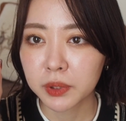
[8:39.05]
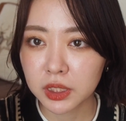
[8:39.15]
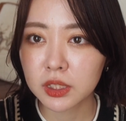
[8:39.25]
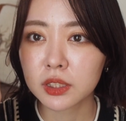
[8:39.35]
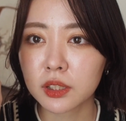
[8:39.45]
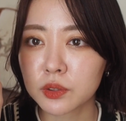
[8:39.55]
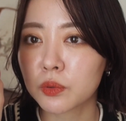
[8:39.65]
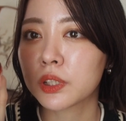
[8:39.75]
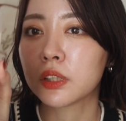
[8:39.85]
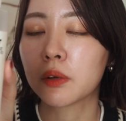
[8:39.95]
気に入った
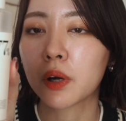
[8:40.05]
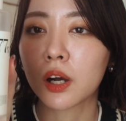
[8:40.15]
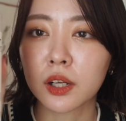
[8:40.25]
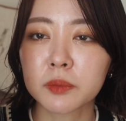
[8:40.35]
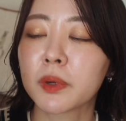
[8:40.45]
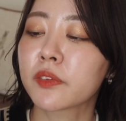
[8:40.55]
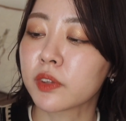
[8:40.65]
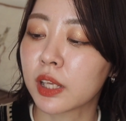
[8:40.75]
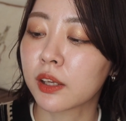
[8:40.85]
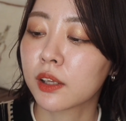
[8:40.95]
商品ではあります
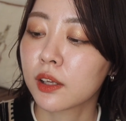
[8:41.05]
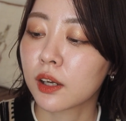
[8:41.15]
ね。